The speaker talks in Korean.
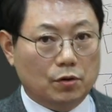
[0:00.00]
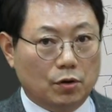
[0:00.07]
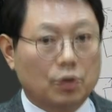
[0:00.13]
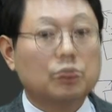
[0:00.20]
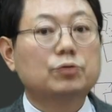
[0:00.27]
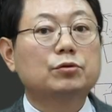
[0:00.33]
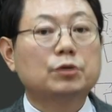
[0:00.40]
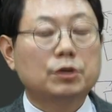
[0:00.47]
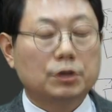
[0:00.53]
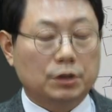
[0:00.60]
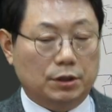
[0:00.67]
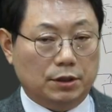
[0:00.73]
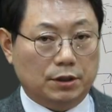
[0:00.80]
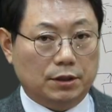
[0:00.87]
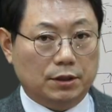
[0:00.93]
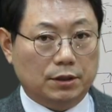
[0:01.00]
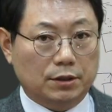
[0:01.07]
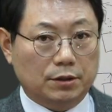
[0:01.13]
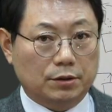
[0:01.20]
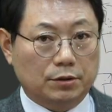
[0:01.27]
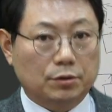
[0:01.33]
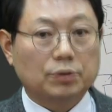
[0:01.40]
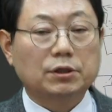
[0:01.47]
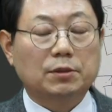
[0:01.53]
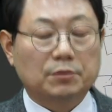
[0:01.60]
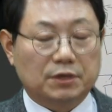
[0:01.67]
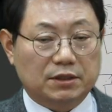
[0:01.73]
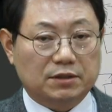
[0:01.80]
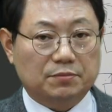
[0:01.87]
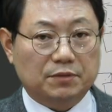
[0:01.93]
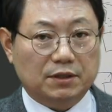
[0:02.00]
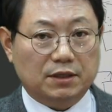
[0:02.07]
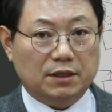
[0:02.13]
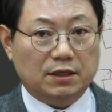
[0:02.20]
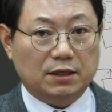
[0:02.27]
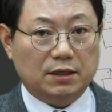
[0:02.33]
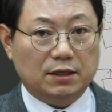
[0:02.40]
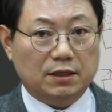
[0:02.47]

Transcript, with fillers: 어느 쪽이 더 잘못했습니까?